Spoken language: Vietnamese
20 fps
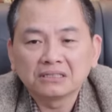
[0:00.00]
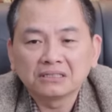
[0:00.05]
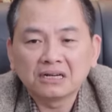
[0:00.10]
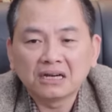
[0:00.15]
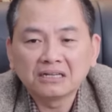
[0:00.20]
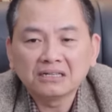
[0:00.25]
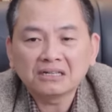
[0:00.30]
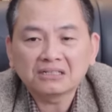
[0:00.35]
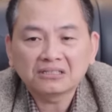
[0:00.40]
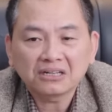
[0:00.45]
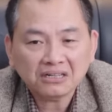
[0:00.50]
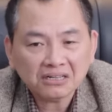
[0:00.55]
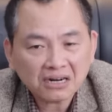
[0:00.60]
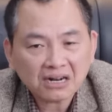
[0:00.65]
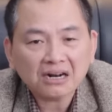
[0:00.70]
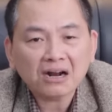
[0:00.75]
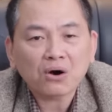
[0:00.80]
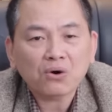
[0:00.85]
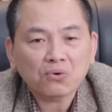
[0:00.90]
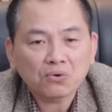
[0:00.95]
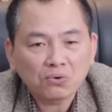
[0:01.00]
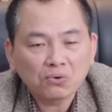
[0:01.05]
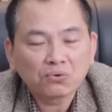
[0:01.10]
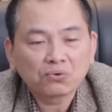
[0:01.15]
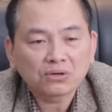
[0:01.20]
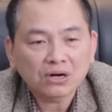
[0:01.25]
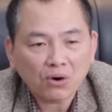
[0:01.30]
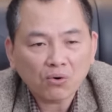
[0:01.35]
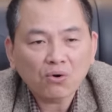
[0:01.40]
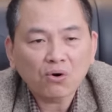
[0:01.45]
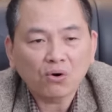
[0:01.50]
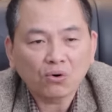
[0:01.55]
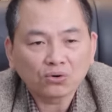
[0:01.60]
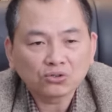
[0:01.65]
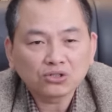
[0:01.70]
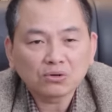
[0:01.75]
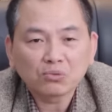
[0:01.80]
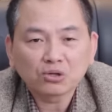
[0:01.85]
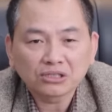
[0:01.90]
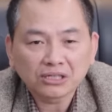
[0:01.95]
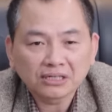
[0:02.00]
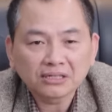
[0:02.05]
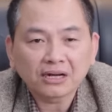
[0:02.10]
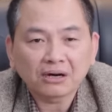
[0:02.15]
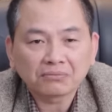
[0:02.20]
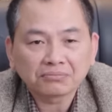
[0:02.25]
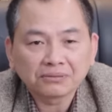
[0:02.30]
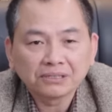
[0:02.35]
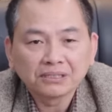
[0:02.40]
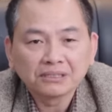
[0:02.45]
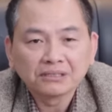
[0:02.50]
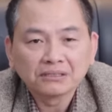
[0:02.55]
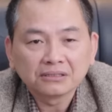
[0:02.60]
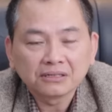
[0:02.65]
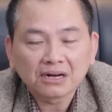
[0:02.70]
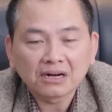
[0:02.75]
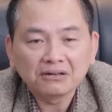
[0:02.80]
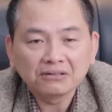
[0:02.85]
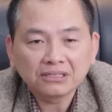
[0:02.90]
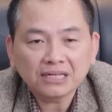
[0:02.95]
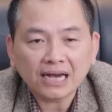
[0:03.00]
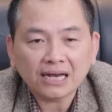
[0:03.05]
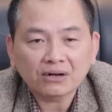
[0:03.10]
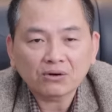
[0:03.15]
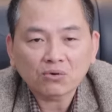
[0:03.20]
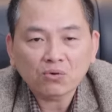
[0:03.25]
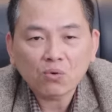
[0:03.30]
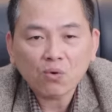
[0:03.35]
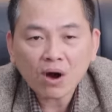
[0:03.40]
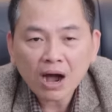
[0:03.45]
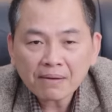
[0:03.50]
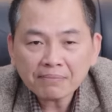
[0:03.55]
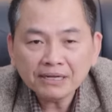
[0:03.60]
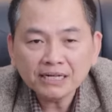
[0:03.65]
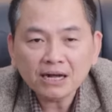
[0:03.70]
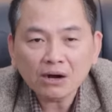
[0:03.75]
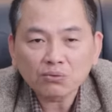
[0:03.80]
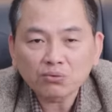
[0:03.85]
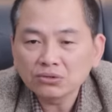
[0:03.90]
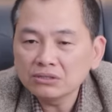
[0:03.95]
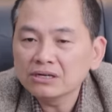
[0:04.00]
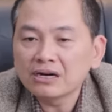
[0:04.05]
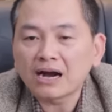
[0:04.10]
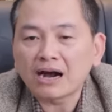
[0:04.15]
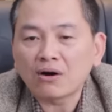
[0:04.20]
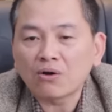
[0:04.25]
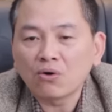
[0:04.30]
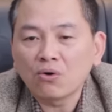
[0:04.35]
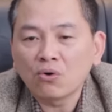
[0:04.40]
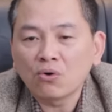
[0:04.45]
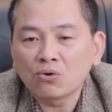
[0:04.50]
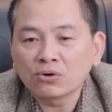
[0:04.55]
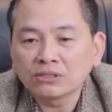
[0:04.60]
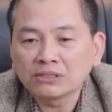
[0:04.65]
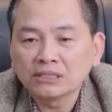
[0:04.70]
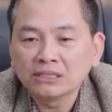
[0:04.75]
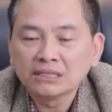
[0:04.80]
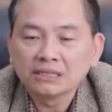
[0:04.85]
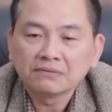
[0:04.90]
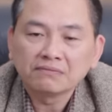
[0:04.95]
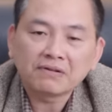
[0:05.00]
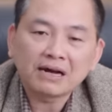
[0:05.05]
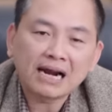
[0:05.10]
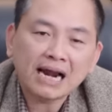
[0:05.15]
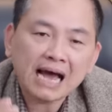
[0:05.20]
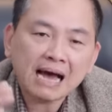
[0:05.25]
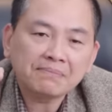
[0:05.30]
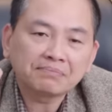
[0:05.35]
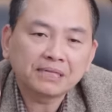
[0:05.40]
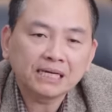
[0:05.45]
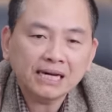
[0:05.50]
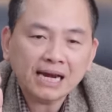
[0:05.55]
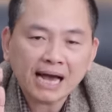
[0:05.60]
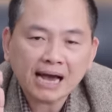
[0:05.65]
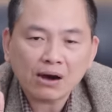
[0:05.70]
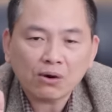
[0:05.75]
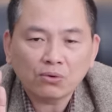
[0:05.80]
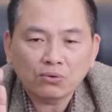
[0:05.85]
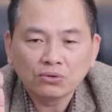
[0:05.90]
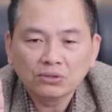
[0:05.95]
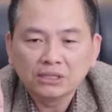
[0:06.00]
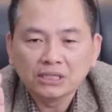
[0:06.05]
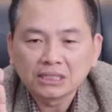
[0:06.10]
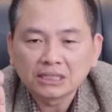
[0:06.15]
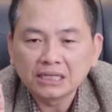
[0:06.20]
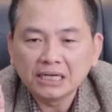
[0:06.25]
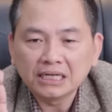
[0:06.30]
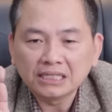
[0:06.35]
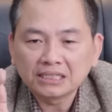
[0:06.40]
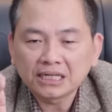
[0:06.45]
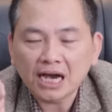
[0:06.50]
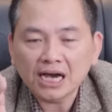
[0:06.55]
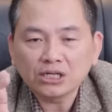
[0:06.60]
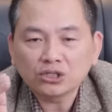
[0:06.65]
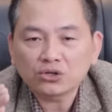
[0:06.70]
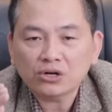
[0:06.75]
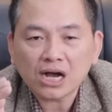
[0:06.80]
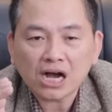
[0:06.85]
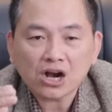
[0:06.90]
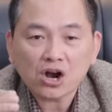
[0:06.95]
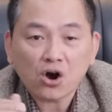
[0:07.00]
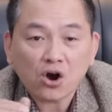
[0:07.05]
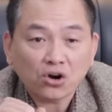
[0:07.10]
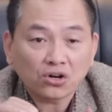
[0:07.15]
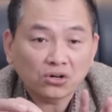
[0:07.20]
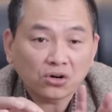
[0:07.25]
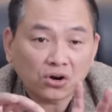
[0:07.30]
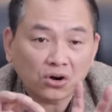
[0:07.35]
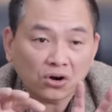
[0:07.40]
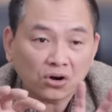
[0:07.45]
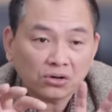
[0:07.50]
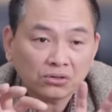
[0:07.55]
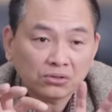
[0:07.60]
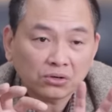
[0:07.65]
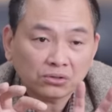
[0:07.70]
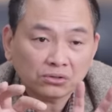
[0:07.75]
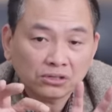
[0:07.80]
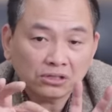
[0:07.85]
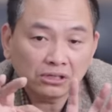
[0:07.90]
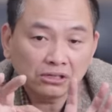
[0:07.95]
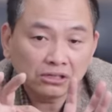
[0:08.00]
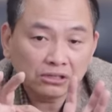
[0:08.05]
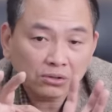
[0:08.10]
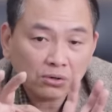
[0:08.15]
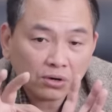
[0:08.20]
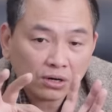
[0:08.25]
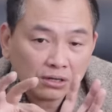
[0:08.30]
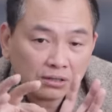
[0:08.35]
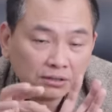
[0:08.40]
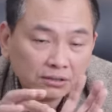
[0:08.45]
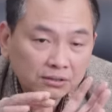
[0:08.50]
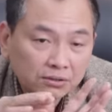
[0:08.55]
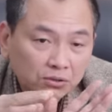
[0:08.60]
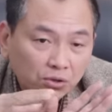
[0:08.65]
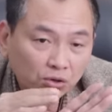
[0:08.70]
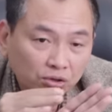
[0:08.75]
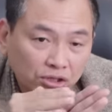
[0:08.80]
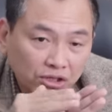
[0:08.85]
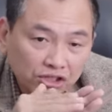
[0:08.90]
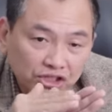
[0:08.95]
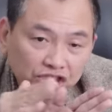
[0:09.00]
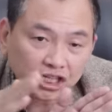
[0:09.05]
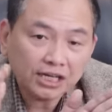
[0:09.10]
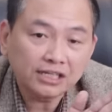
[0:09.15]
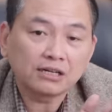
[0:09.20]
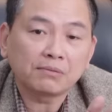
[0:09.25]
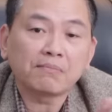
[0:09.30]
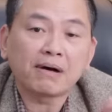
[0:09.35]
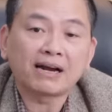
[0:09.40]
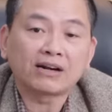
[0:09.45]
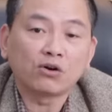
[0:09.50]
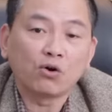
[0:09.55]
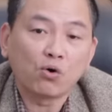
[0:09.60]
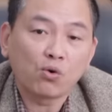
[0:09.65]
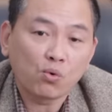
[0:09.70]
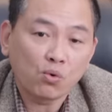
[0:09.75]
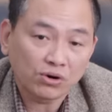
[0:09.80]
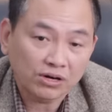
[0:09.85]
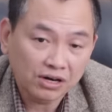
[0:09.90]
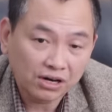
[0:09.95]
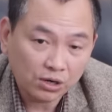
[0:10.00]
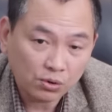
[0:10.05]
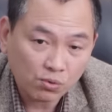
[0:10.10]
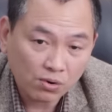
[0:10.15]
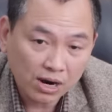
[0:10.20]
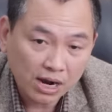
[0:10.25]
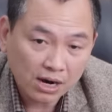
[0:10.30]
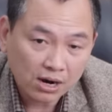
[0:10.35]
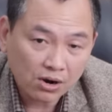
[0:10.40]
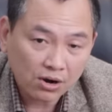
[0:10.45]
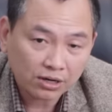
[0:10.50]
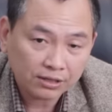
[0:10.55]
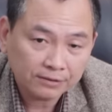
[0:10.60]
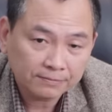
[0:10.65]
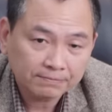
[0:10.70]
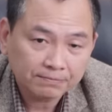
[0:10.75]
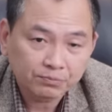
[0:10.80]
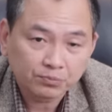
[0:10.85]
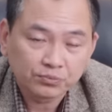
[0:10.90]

thì đấy là rất là đau đau khổ cho một dân tộc nên là đứa trẻ nó quá bị động như gà gô ấy. và làm thế nào để dạy cho các con nó nó tự nó tự xây được bản đồ cuộc đời của các con